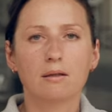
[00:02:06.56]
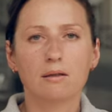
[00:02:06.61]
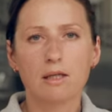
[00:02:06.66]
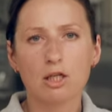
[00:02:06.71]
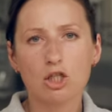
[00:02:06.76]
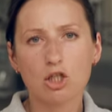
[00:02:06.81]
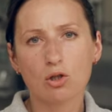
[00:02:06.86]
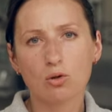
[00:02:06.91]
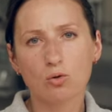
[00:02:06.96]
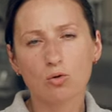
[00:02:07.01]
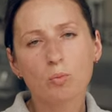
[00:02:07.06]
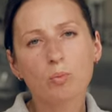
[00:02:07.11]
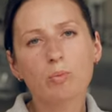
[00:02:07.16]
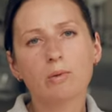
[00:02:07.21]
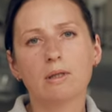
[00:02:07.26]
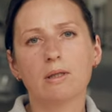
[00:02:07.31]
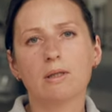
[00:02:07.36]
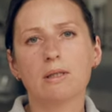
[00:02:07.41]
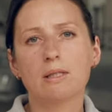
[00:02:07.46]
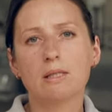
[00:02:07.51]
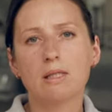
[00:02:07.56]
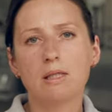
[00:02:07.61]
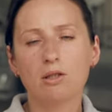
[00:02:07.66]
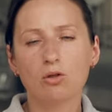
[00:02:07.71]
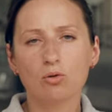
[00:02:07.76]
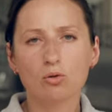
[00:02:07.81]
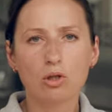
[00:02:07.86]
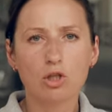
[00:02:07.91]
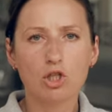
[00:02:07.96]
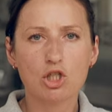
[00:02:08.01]
Наш клуб а, –
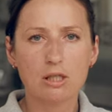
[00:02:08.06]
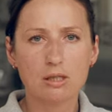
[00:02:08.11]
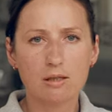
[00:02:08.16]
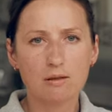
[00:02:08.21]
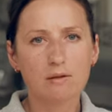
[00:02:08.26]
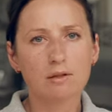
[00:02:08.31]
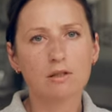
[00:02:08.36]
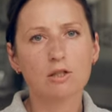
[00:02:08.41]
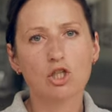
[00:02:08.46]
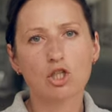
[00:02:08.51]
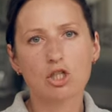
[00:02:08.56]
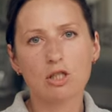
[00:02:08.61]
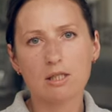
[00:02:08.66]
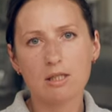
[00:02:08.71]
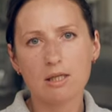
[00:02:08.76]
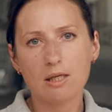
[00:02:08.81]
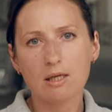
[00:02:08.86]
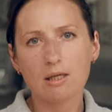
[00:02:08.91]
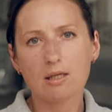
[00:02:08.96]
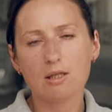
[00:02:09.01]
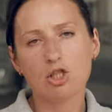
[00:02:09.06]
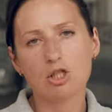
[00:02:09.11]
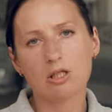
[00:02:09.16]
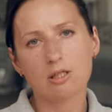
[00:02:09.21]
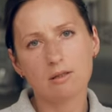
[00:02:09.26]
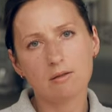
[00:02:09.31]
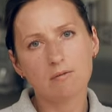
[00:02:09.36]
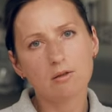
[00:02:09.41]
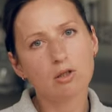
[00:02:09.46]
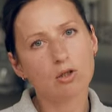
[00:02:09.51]
территория счастливых лошадей и
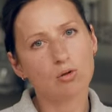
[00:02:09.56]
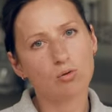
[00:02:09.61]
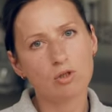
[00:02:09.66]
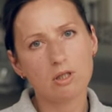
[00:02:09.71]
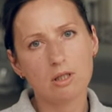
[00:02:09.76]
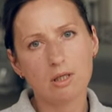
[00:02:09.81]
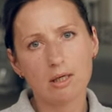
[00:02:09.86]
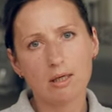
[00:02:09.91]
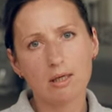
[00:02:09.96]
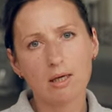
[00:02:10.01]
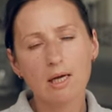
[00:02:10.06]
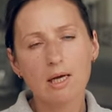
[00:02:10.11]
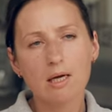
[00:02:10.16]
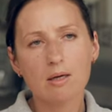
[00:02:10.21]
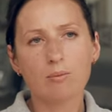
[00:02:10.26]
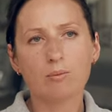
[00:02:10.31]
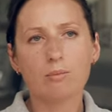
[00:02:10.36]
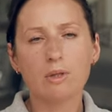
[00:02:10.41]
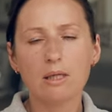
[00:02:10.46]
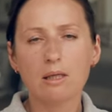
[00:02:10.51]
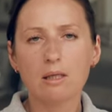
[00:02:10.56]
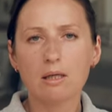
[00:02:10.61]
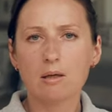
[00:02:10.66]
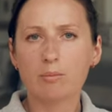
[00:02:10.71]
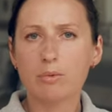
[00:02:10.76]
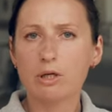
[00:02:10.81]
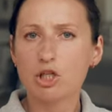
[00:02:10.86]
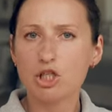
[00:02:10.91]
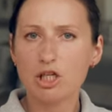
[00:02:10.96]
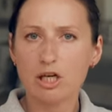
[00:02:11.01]
счастливых людей. Мы не
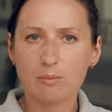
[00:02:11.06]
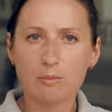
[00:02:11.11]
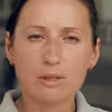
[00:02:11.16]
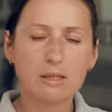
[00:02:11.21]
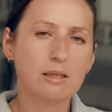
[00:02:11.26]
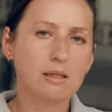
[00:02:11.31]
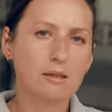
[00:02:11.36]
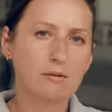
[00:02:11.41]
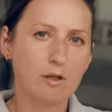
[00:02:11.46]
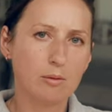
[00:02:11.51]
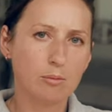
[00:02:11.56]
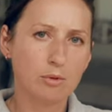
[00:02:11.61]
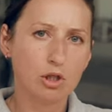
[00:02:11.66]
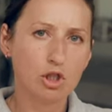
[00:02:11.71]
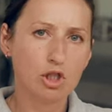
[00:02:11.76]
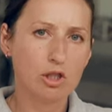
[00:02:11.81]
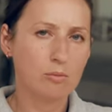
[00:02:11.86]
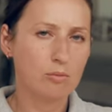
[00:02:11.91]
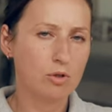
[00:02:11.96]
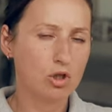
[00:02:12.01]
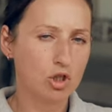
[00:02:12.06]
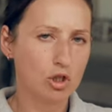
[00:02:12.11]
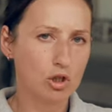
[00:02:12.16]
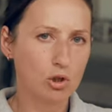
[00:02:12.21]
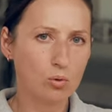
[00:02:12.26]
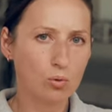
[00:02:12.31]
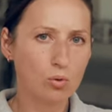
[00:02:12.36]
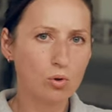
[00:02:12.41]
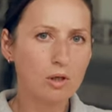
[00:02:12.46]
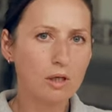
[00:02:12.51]
обращаемся со своими лошадьми
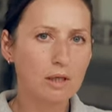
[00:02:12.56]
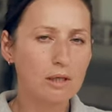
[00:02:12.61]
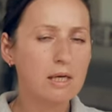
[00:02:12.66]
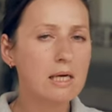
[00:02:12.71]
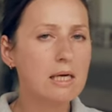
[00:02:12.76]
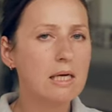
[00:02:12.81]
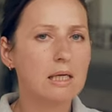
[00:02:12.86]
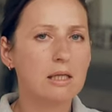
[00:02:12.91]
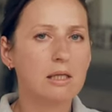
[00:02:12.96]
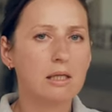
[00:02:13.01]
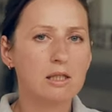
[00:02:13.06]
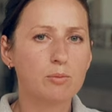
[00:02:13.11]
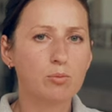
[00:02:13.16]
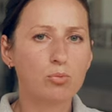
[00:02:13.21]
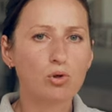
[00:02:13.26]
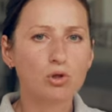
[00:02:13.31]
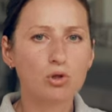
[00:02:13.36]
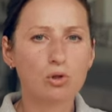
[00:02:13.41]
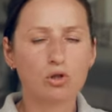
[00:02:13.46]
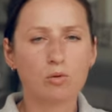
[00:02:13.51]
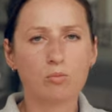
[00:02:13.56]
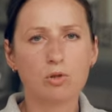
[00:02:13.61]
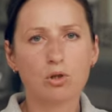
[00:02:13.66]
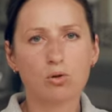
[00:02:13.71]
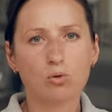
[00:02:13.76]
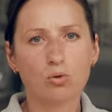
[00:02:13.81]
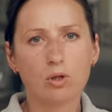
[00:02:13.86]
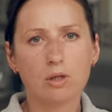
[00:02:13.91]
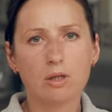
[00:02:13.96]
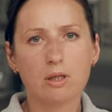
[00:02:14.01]
жестоко, не используем
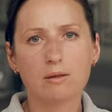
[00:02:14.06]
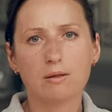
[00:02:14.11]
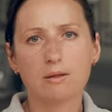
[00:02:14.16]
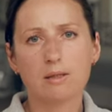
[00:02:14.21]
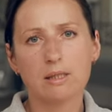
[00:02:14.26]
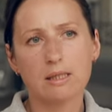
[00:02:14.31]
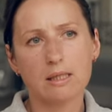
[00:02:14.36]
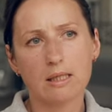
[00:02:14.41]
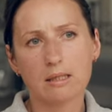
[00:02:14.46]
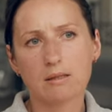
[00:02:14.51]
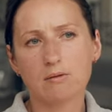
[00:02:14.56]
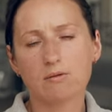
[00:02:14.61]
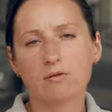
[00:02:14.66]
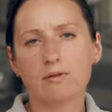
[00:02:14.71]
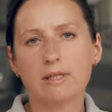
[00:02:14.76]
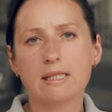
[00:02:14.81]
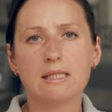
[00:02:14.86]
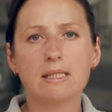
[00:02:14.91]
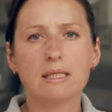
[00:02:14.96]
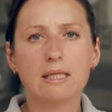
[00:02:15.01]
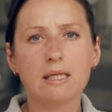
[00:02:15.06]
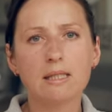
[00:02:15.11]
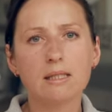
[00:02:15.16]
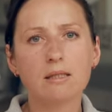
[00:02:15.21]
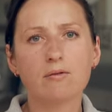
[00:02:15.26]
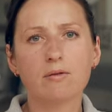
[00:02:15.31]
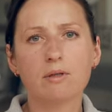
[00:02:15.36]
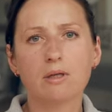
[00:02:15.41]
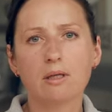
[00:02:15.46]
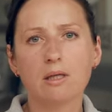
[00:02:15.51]
строгие средства
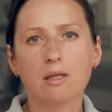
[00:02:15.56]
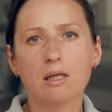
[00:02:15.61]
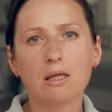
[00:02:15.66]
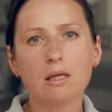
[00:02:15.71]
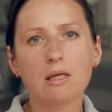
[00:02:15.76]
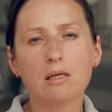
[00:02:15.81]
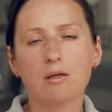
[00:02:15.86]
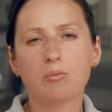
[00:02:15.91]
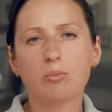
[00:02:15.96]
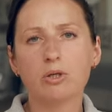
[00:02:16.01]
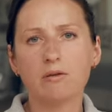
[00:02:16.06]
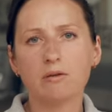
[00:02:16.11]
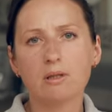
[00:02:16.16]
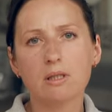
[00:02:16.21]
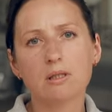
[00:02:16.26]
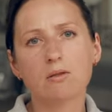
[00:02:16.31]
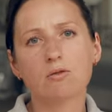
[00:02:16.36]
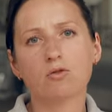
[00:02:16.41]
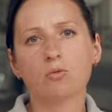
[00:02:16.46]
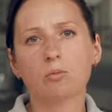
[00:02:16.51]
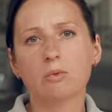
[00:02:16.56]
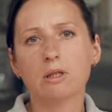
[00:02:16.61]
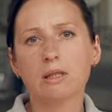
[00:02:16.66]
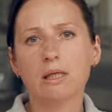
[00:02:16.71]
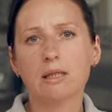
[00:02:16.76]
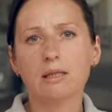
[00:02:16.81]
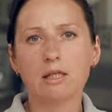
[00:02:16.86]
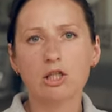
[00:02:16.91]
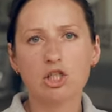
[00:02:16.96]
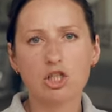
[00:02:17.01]
воздействия и не приветствуем
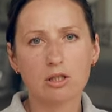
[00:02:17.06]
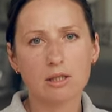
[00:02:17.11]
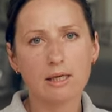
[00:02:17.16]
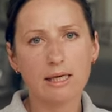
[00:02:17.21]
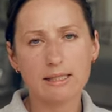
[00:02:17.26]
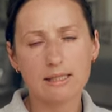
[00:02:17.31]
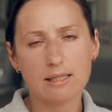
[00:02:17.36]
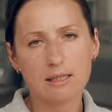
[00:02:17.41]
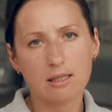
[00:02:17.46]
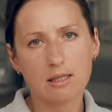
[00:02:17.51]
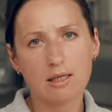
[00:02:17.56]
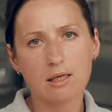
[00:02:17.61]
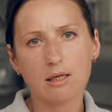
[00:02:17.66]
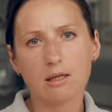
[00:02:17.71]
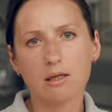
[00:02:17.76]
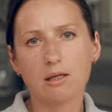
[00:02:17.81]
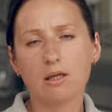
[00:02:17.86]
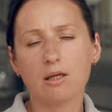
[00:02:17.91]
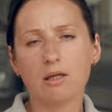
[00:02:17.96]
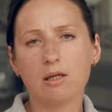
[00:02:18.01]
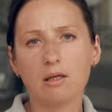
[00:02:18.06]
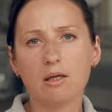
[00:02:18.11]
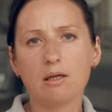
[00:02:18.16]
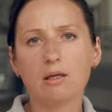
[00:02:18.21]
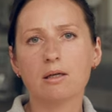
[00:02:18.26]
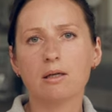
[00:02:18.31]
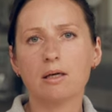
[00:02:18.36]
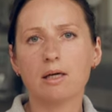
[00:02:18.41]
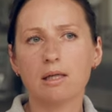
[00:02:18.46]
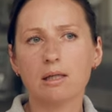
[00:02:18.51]
это от наших гостей
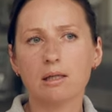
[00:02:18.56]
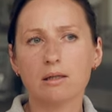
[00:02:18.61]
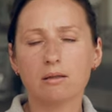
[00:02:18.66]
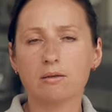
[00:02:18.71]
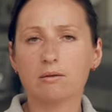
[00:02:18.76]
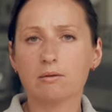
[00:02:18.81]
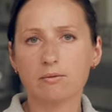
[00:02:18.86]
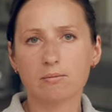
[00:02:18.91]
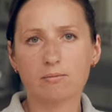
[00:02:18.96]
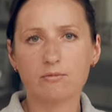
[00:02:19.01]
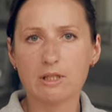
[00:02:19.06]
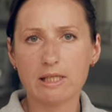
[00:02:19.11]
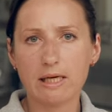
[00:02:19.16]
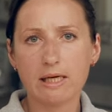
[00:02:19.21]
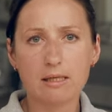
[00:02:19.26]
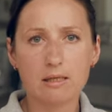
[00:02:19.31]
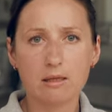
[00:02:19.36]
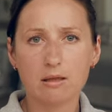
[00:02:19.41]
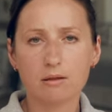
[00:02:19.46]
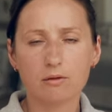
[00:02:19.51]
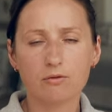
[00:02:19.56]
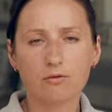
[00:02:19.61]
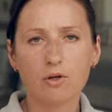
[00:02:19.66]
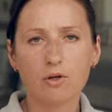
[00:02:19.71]
и от всадников.